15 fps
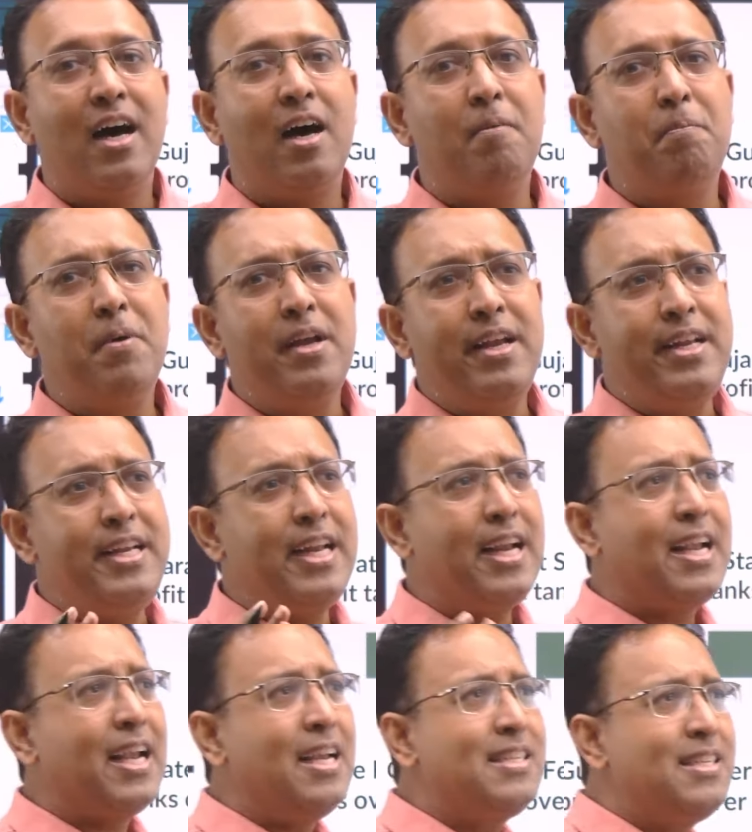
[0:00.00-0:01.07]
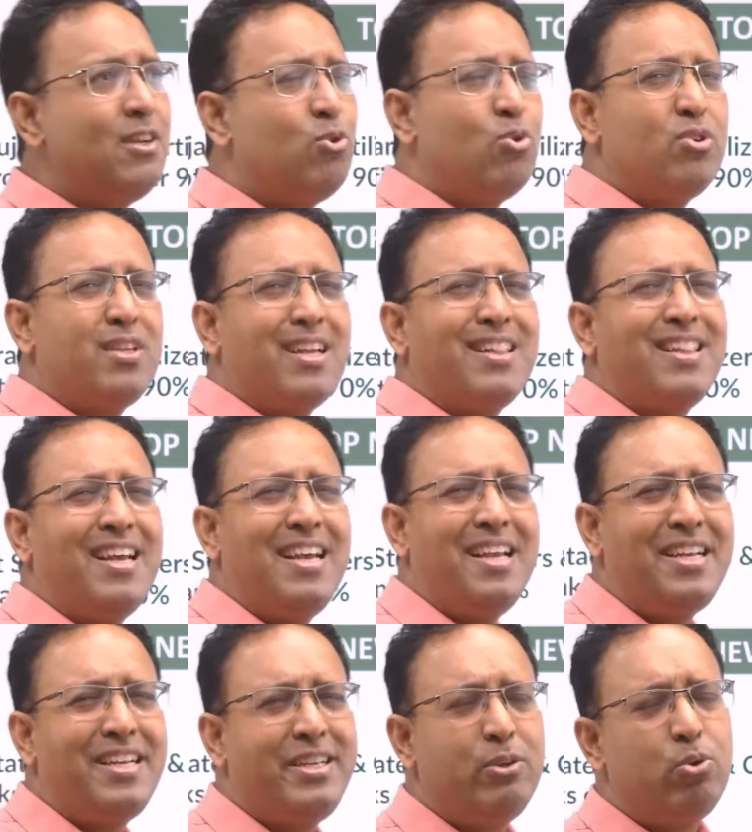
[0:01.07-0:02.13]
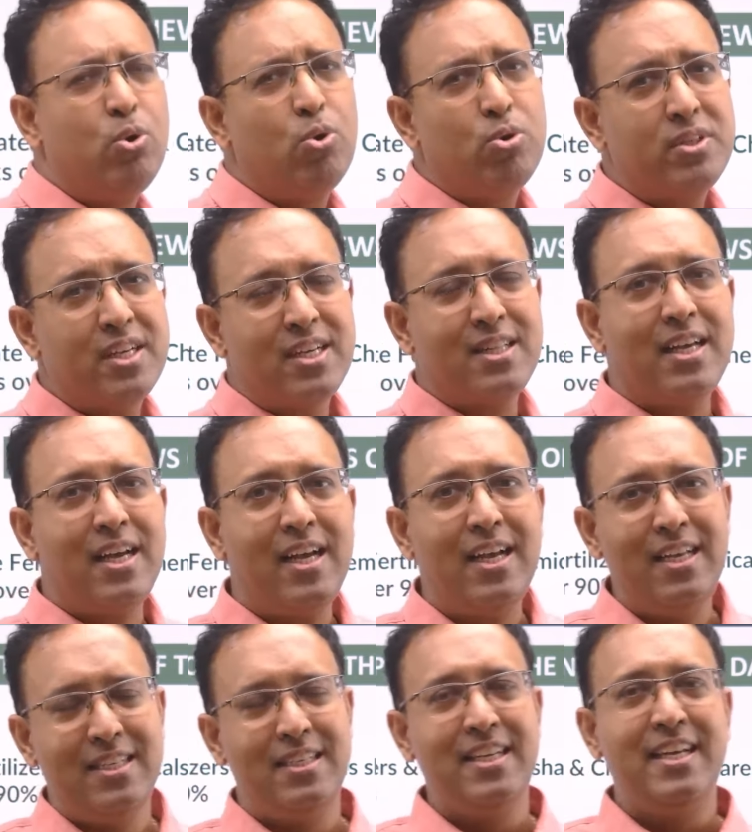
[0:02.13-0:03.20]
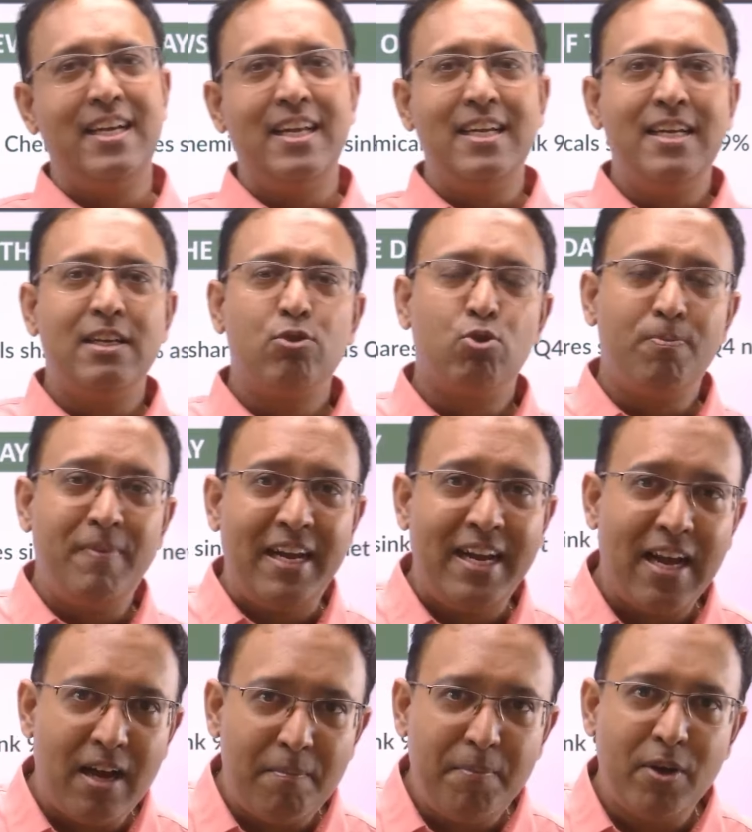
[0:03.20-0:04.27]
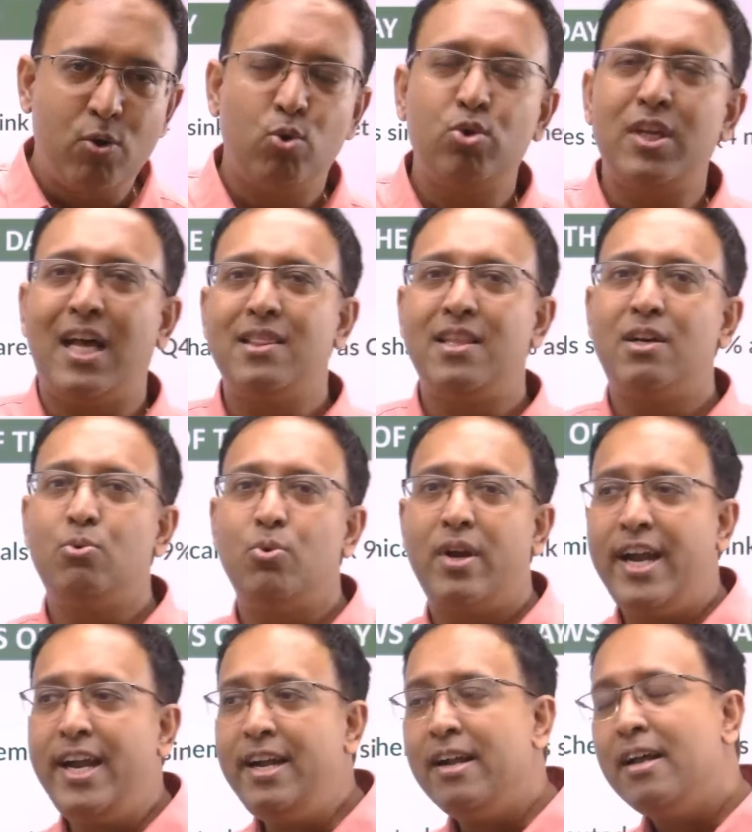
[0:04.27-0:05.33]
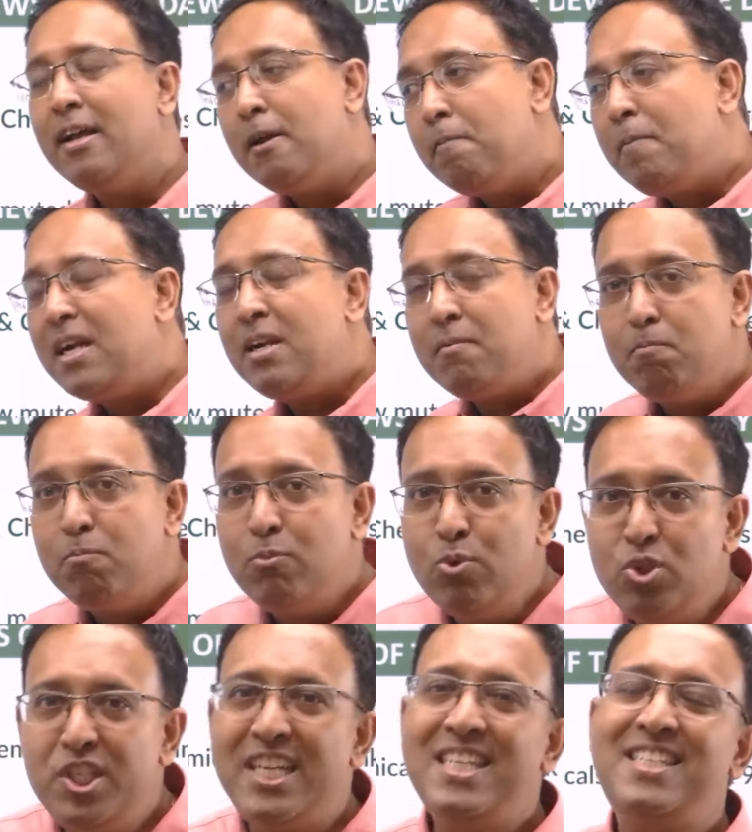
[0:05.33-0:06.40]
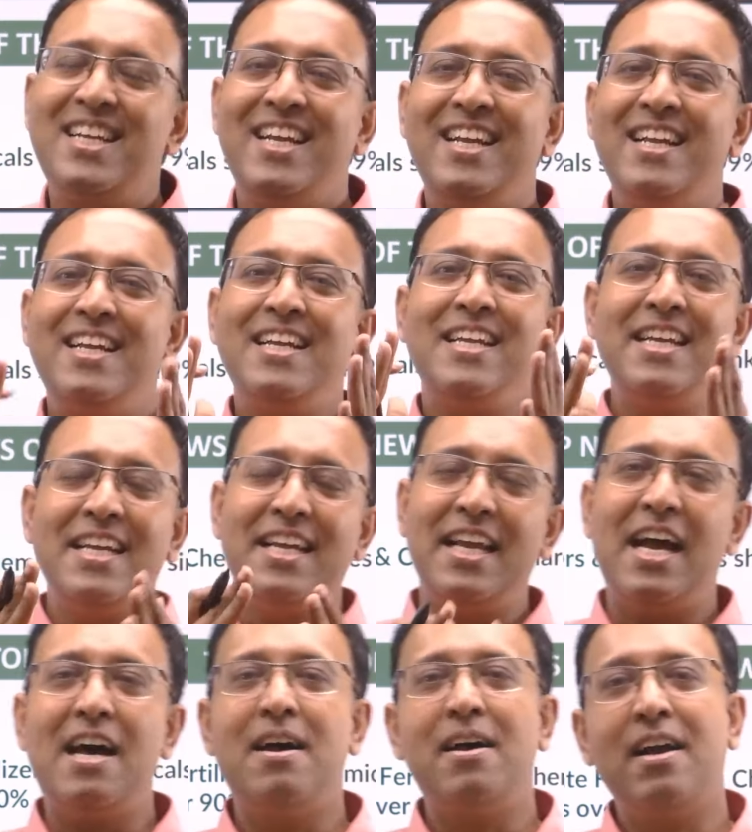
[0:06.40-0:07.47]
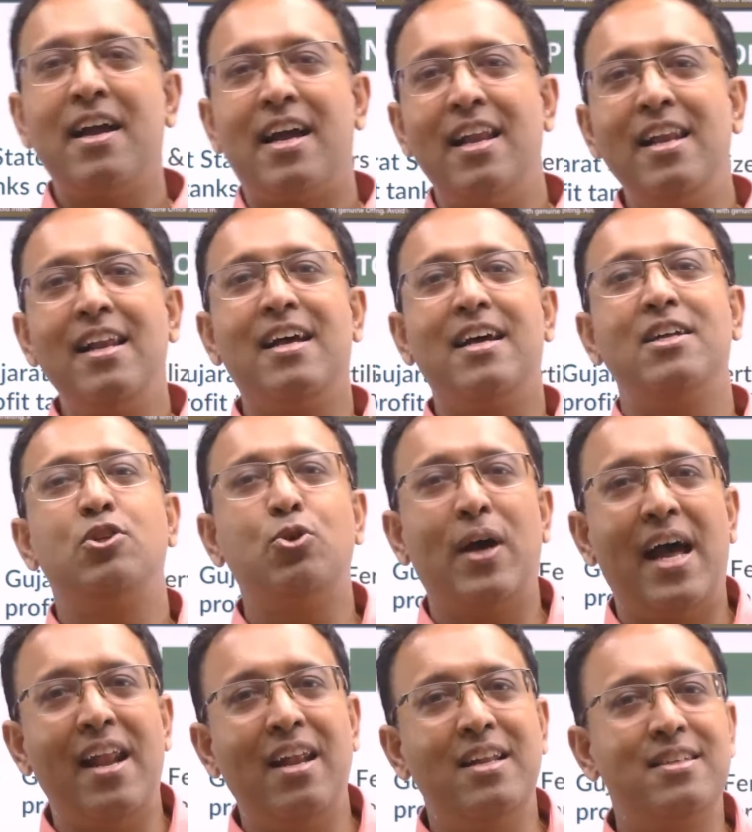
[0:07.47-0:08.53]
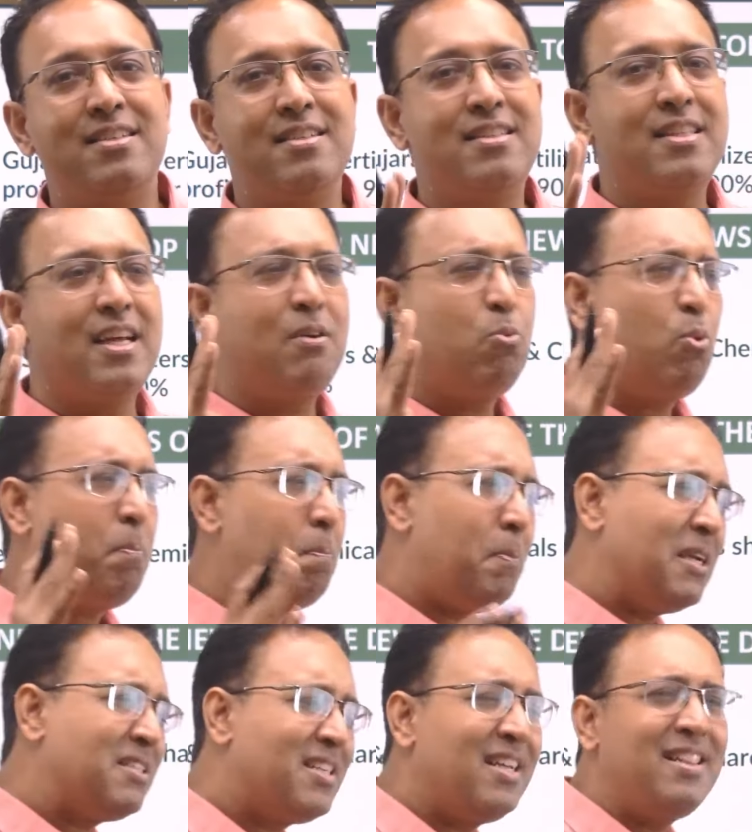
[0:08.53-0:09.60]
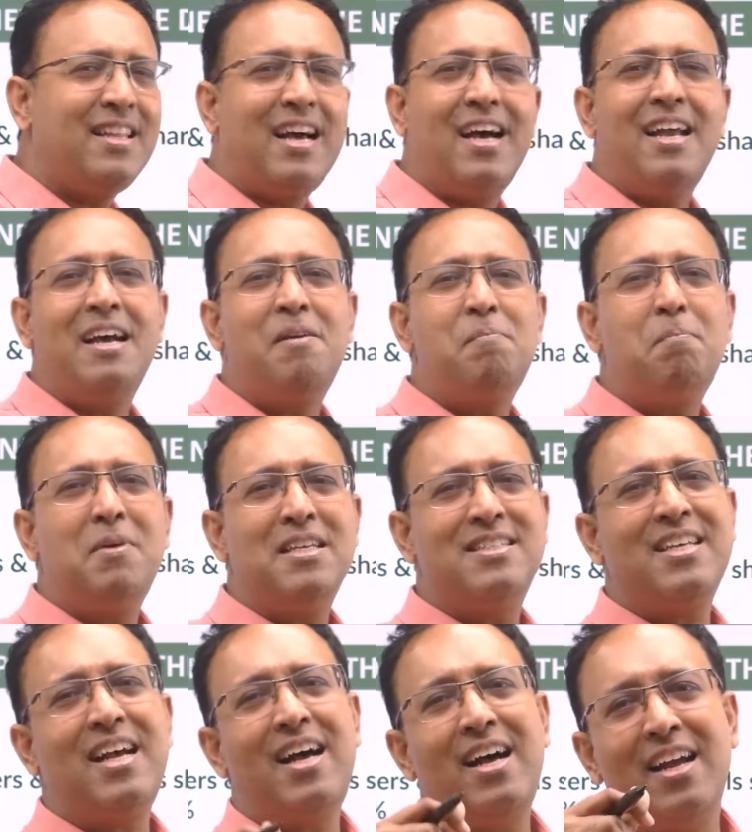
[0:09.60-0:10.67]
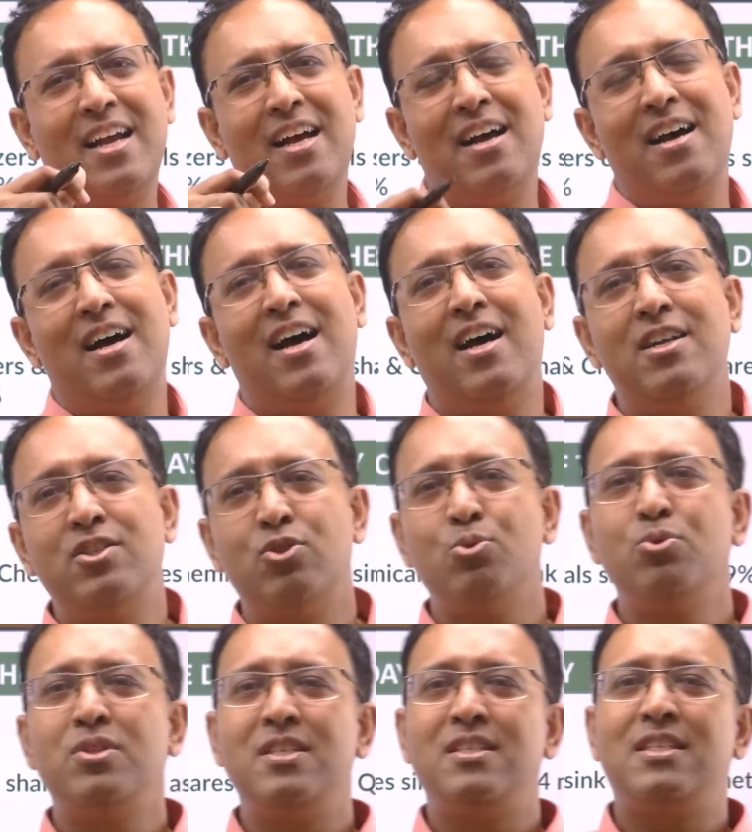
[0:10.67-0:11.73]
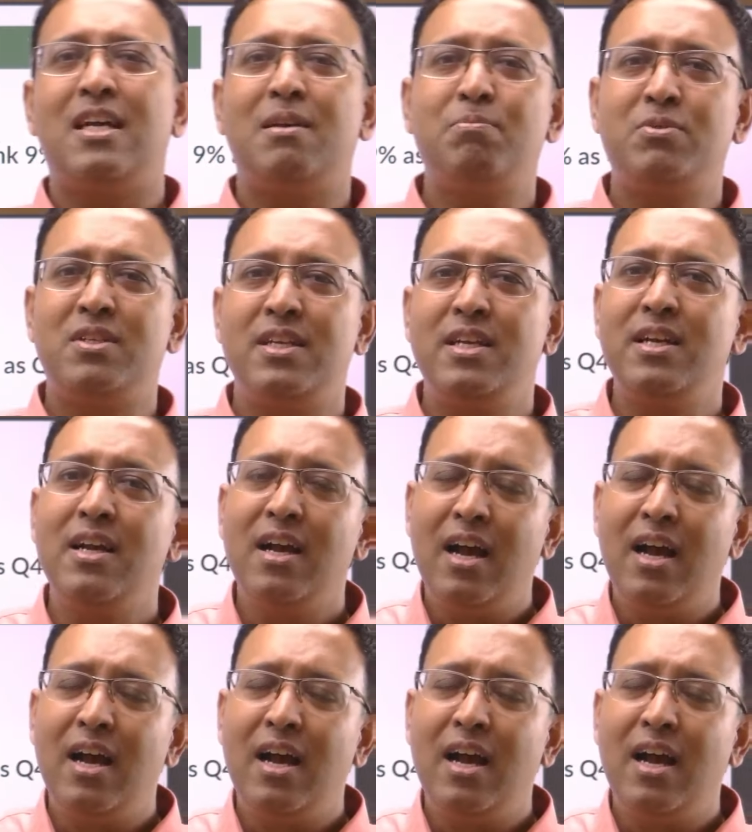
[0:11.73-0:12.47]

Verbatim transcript: अब कि ये कैसे हो सकता है क्यों हो सकता है इसी के लिए तो मैं यहाँ पे रोज़ आता हूँ राइट बट मुझे चाहिए कि क्या कल का जो एनालिसिस था वो पसंद आया मज़ा आया आज उस हिसाब से